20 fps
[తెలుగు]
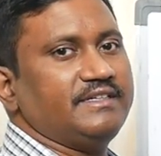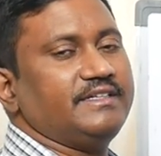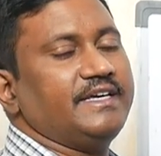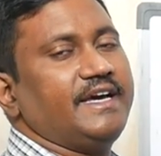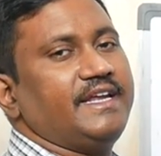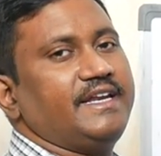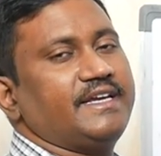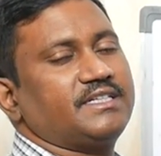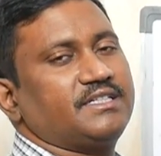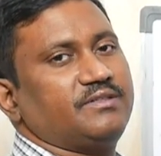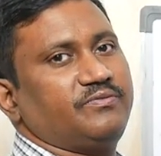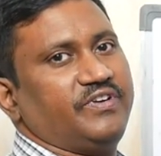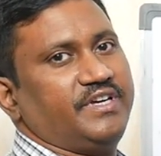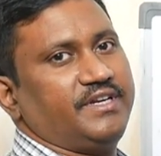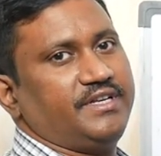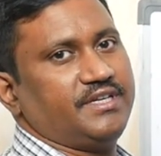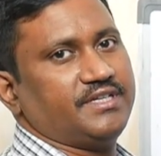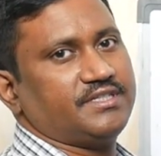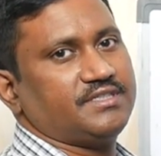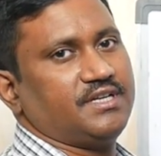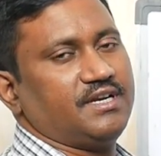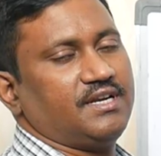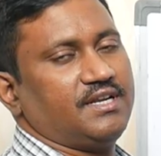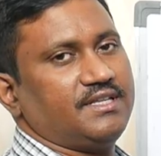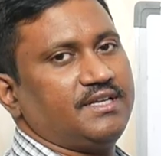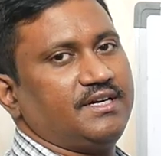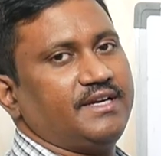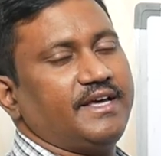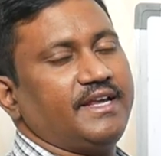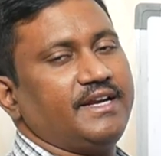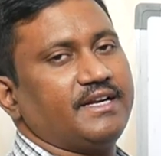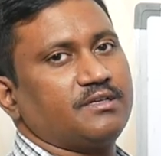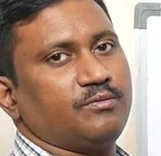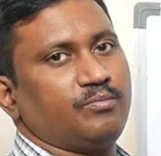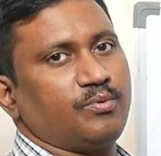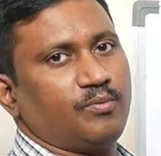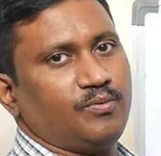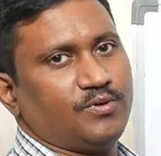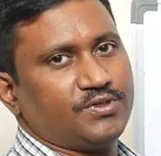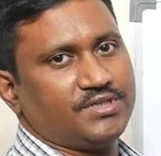డైరెక్ట్ వేరియేషన్ లేదా డైరెక్ట్
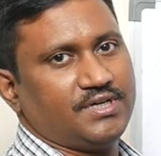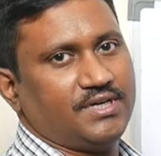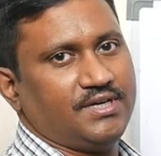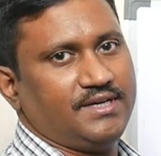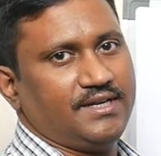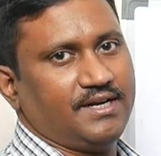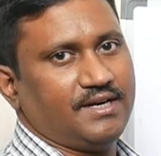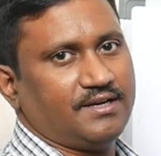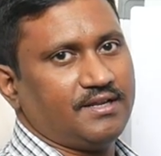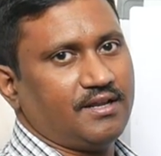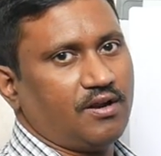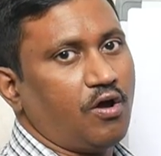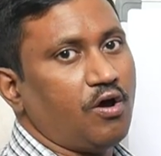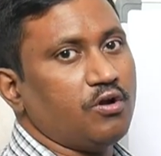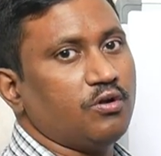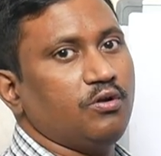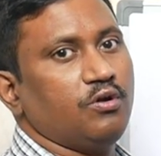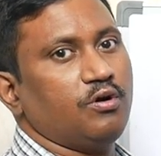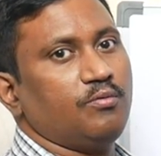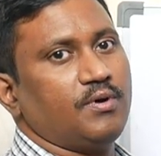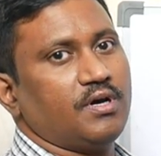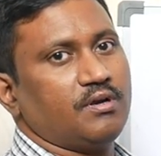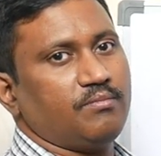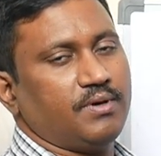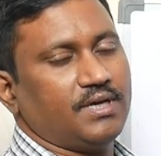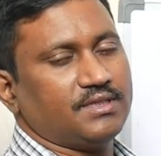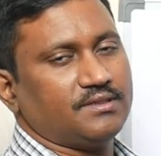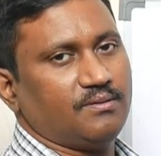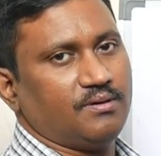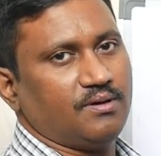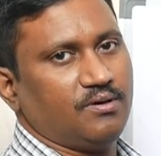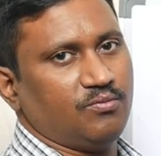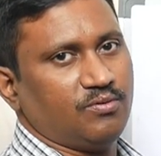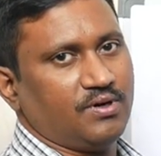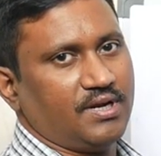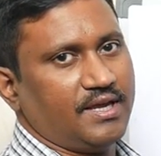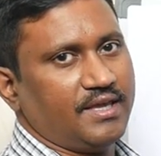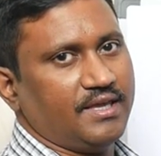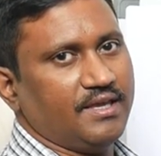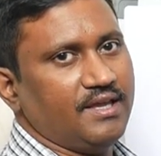ప్రొపోర్షనాలిటీ అంటారు అనులోమానుపాతంలో
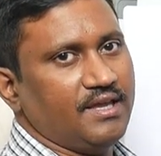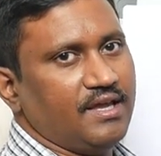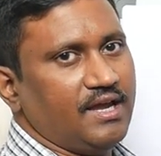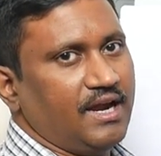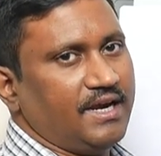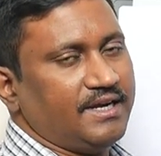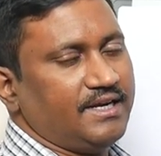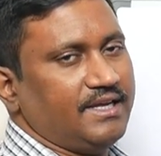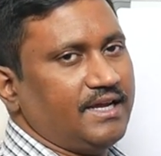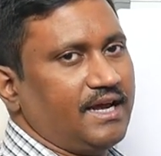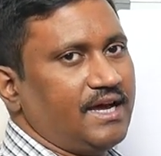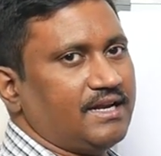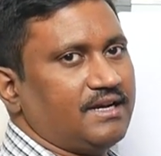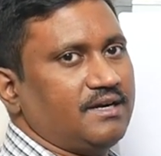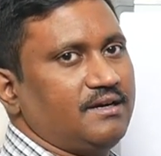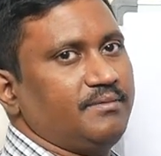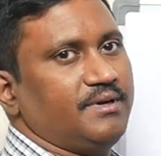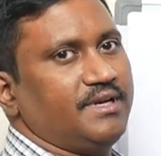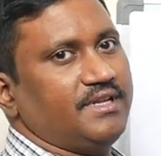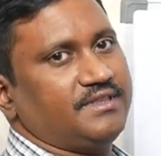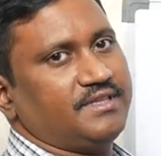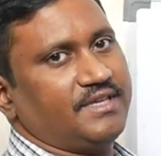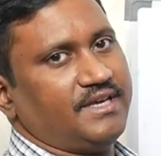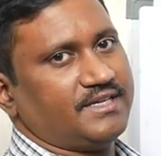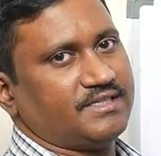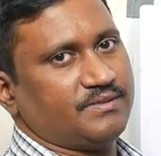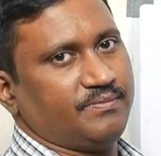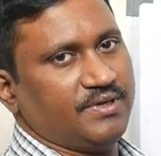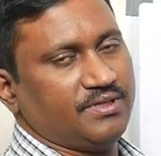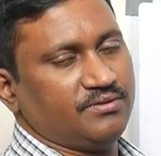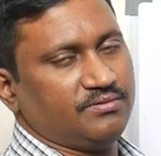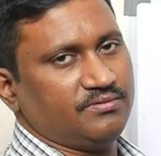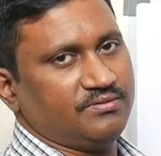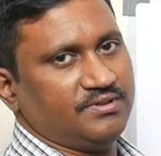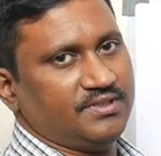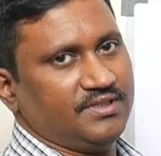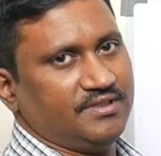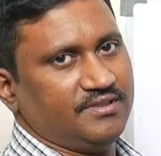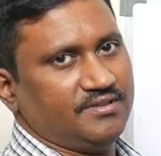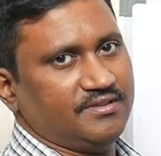ఉన్నాయి అంటే హండ్రెడ్ పెరిగితే ఎక్స్
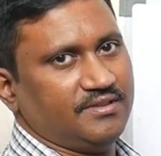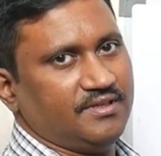పెరుగుతుంది